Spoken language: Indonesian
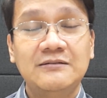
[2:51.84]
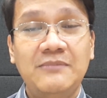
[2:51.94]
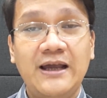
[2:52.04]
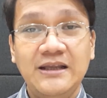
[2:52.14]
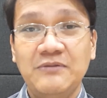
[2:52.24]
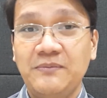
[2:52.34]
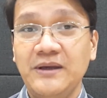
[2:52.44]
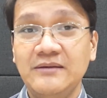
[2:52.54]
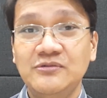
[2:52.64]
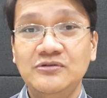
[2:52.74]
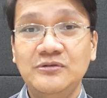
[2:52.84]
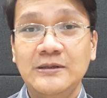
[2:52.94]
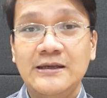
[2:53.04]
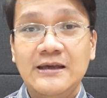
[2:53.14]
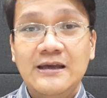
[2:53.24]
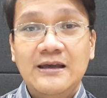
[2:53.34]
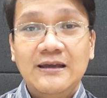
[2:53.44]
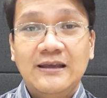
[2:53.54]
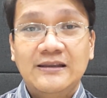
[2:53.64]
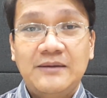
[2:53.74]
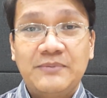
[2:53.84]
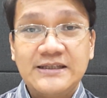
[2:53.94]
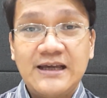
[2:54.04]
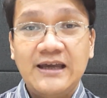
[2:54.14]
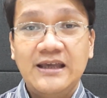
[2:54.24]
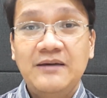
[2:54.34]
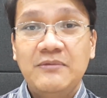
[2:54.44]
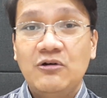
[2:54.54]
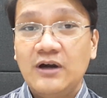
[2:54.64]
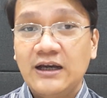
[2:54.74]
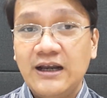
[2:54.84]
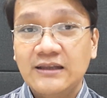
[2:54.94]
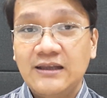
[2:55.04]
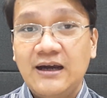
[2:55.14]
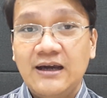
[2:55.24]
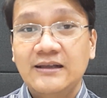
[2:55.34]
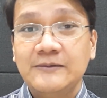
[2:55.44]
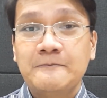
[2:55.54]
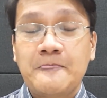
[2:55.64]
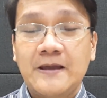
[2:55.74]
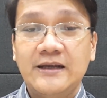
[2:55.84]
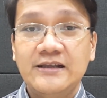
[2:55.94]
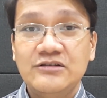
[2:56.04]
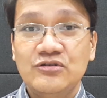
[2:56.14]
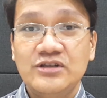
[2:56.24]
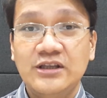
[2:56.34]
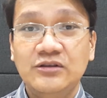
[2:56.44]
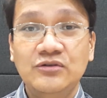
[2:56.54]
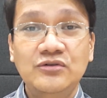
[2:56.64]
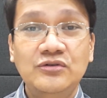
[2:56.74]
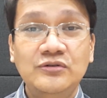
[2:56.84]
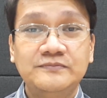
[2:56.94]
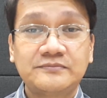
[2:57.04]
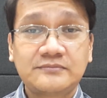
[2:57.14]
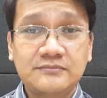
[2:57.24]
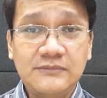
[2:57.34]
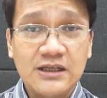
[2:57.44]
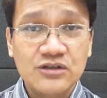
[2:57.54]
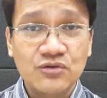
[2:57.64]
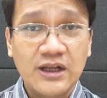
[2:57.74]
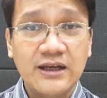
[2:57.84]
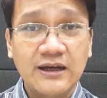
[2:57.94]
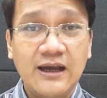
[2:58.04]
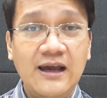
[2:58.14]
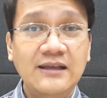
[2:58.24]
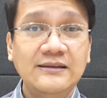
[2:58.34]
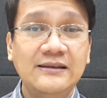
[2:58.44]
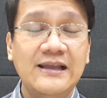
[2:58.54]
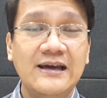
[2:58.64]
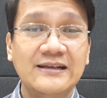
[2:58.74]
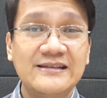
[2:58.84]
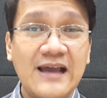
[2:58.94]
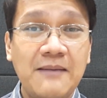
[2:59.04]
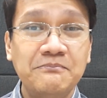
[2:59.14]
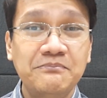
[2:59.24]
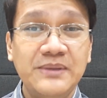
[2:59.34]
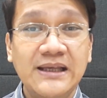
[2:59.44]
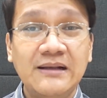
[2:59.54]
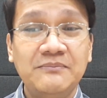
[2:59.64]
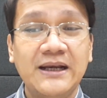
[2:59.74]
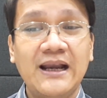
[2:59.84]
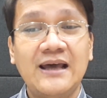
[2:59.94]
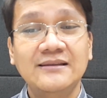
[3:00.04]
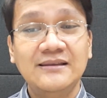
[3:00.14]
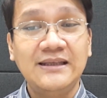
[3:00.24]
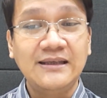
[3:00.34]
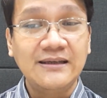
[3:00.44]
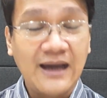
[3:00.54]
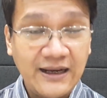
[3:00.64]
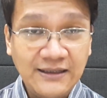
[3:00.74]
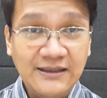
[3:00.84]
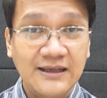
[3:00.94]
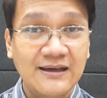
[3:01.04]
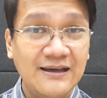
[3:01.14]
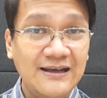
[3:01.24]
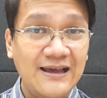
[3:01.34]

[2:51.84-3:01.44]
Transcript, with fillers: mari Bapak Ibu kita percaya bahwa kedatangan Kristus itu sudah dekat dan sambil menantikannya.